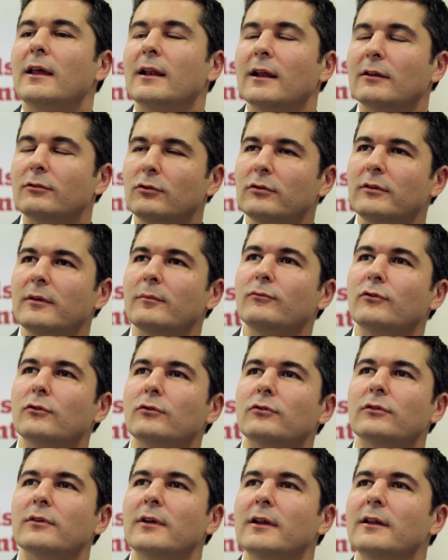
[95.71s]
Et la deuxième
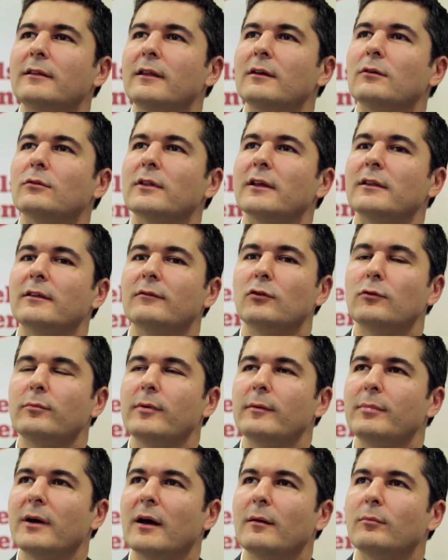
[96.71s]
fonctionnalité qu'on a
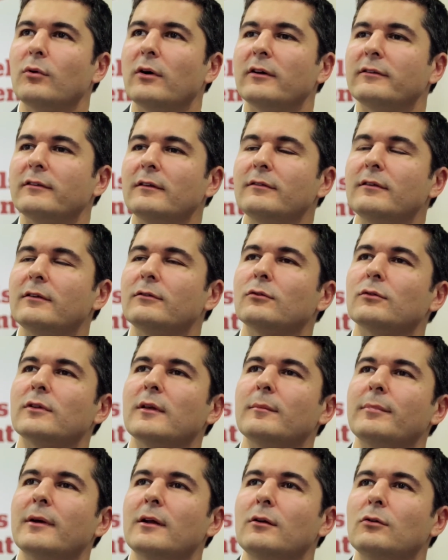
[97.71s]
développée par rapport à ça, c'est ce qu'on
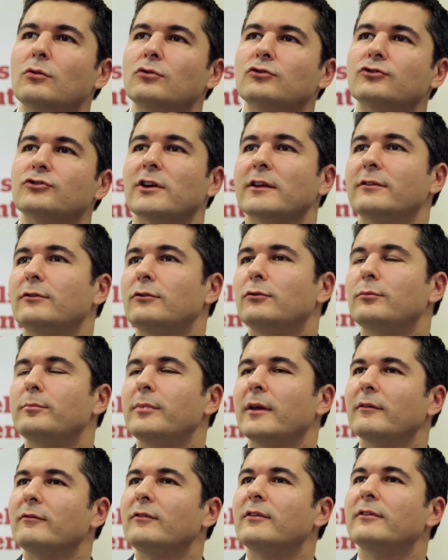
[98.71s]
appelle le chat
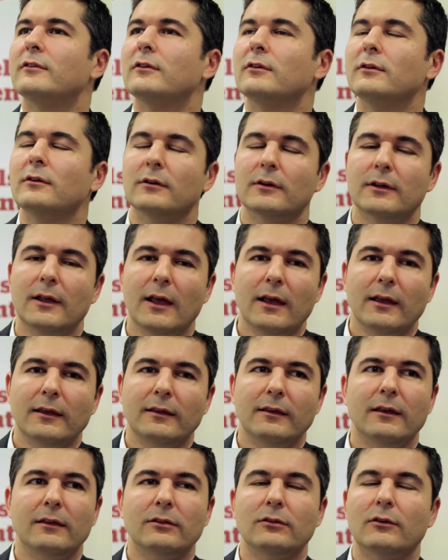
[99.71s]
superviseur,
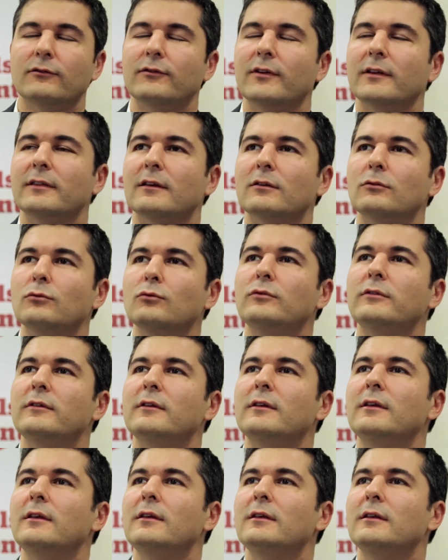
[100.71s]
qui est en fait un
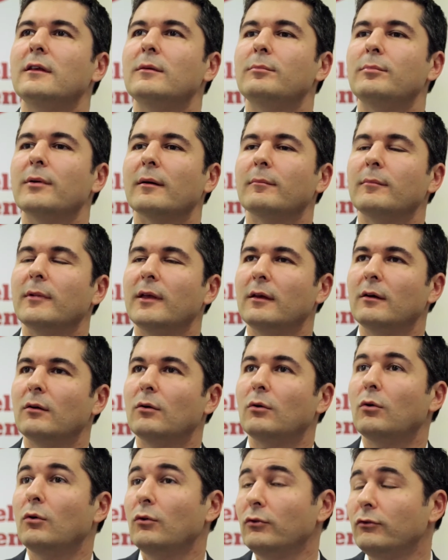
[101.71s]
outil qui permet
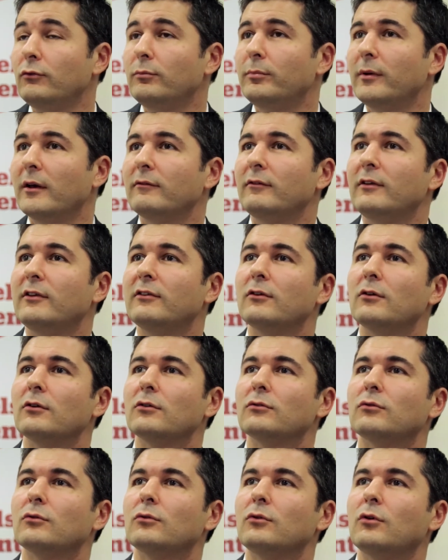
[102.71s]
au
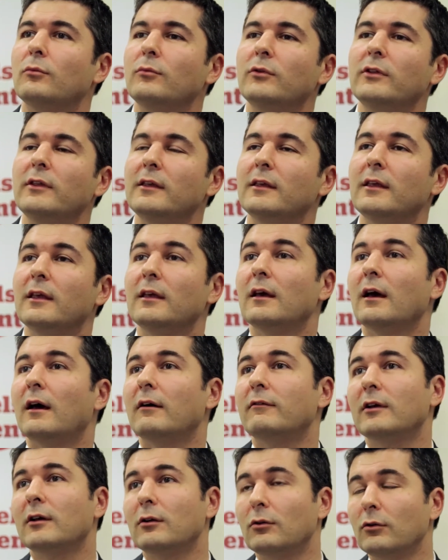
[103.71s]
superviseur de communiquer
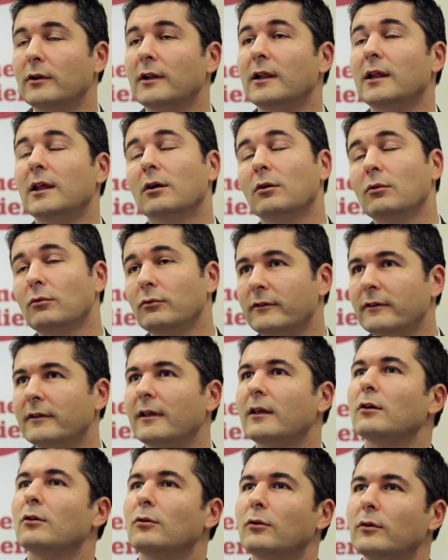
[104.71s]
avec le client, ou c'est
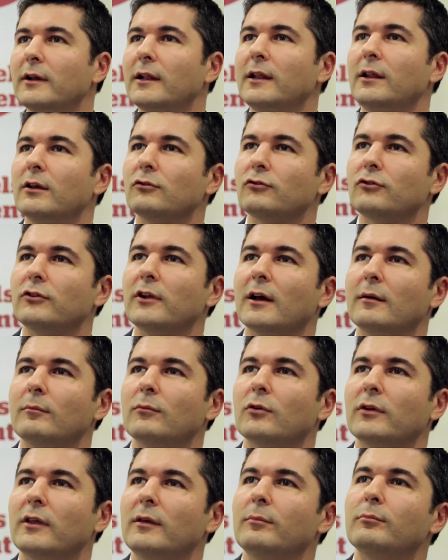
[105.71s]
d'ailleurs le client
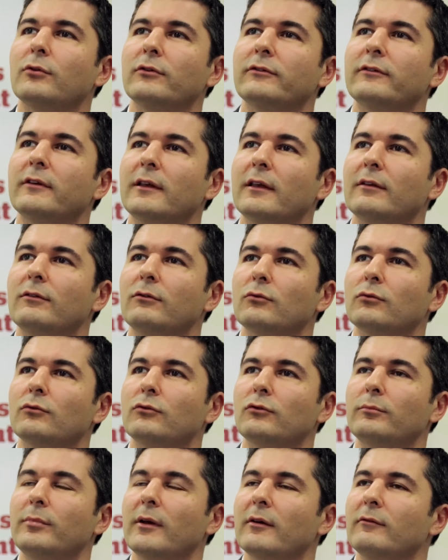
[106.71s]
généralement qui pose des questions au
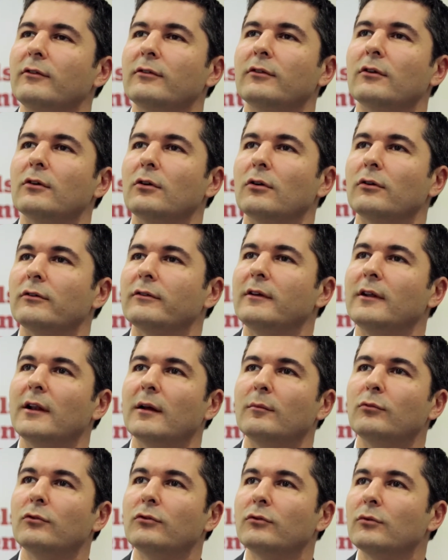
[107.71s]
superviseur lorsqu'il
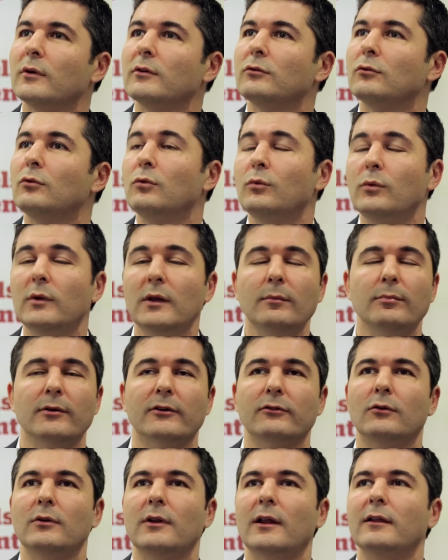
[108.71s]
a besoin de lui,
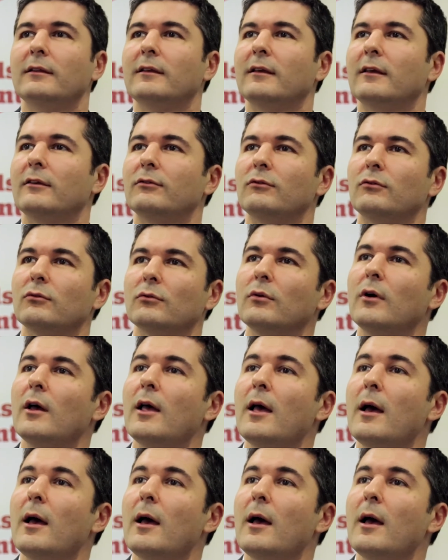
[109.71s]
parce qu'il a une question